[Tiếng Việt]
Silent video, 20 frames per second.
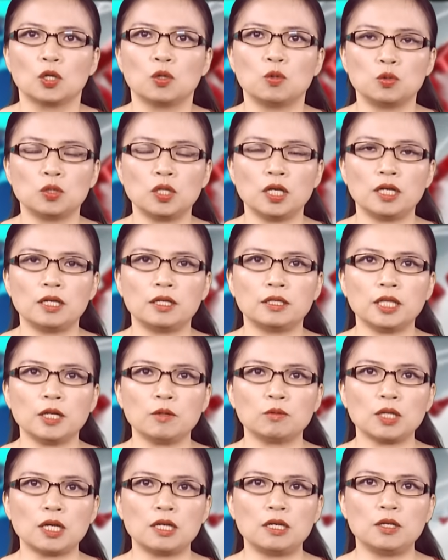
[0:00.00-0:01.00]
Cụ thể,
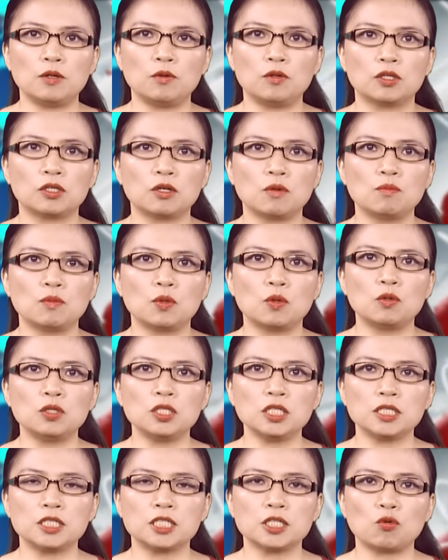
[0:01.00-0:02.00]
theo tài liệu được công
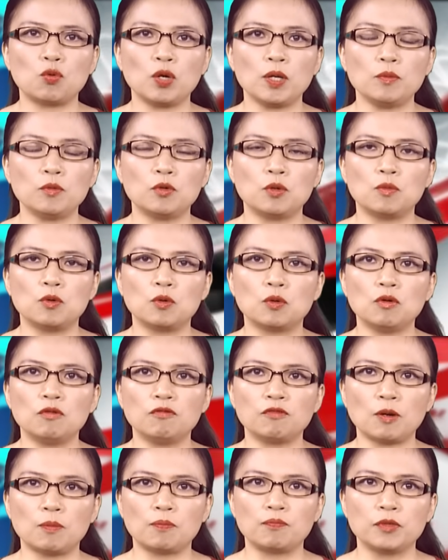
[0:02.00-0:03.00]
bố trên trang web của Bộ
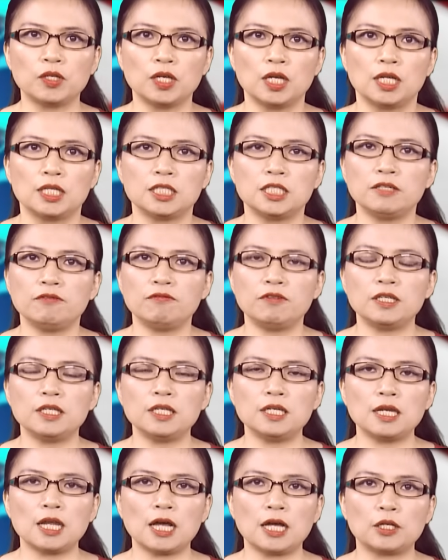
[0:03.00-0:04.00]
Quốc phòng, chi
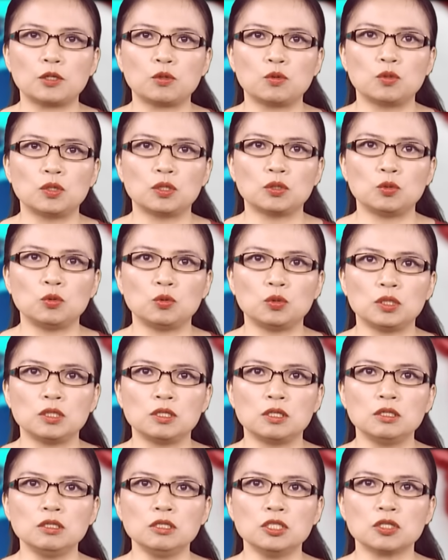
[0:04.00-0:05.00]
phí đi lại của Thủ
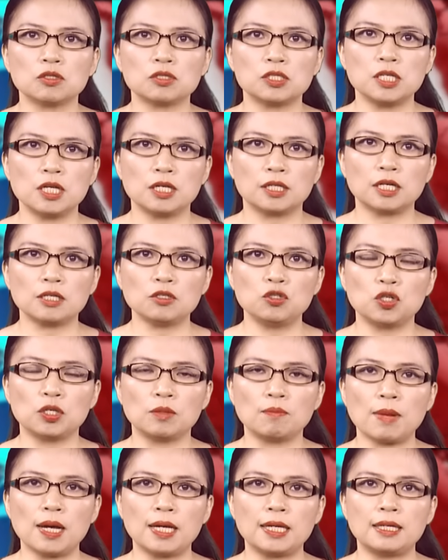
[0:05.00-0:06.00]
tướng cho riêng các
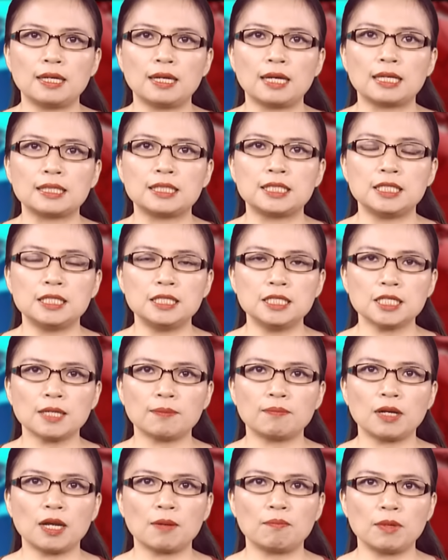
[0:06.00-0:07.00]
chuyến bay là
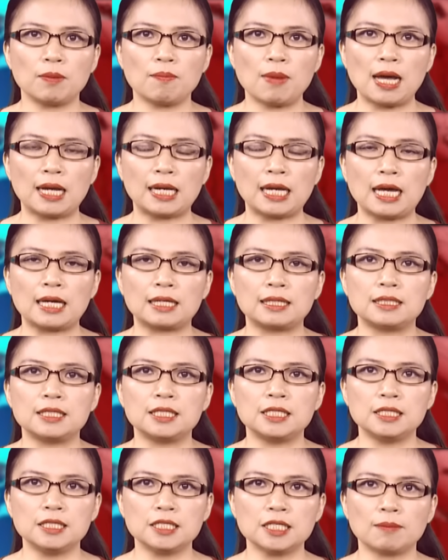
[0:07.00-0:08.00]

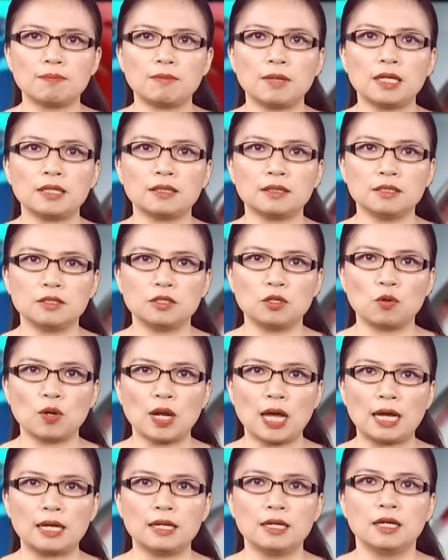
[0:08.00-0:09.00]
953.904 đô
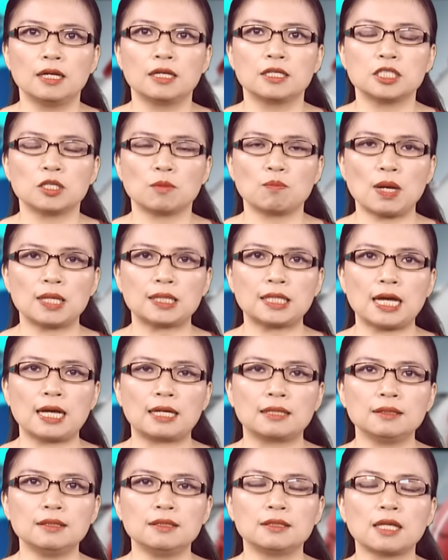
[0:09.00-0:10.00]
la trong 3
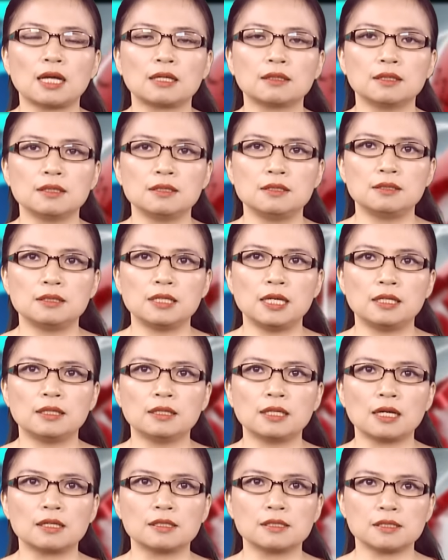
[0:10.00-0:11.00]
tháng từ tháng 4
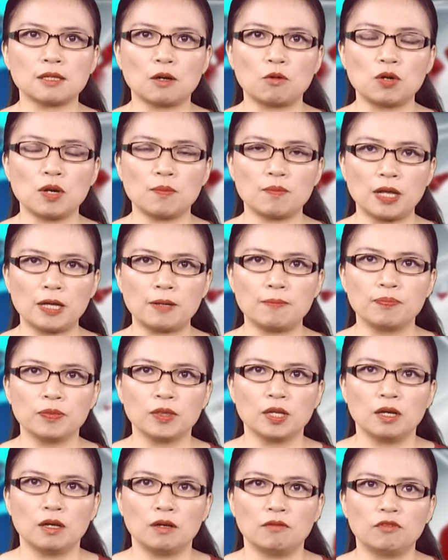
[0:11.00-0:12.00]
đến tháng 6 năm nay,
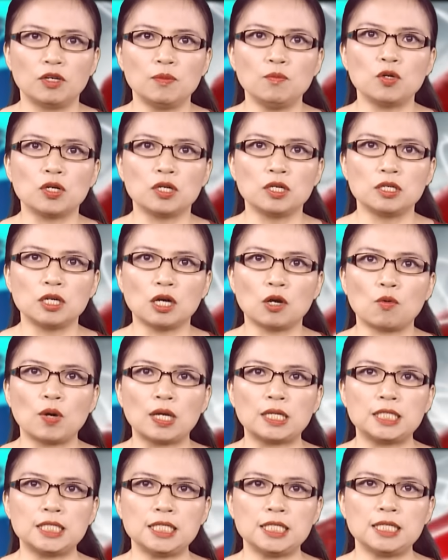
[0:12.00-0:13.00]
với một nửa
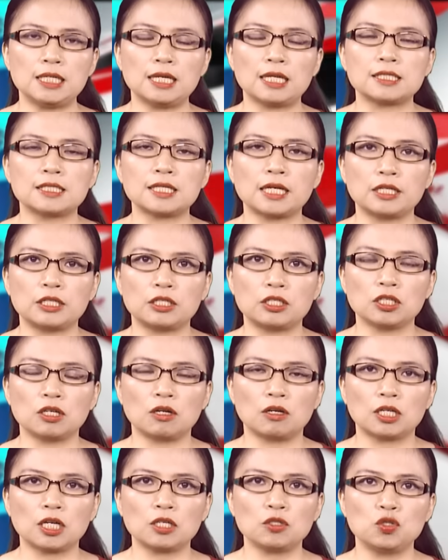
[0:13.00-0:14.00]
khoản chi là dành
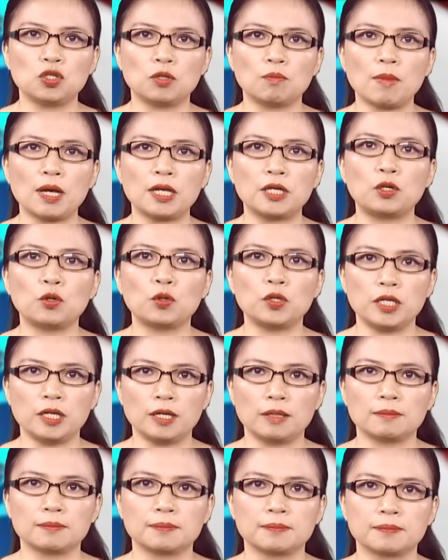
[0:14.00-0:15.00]
cho các chuyến bay nội
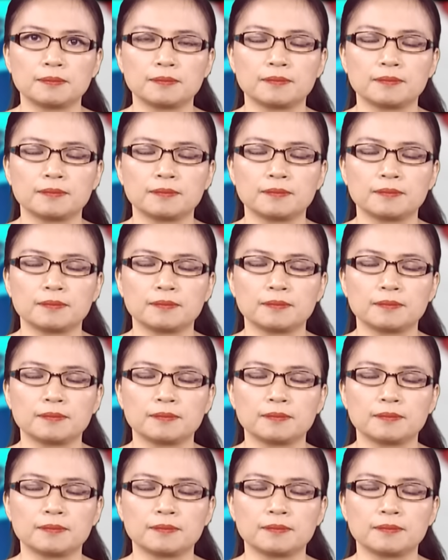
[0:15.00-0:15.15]
địa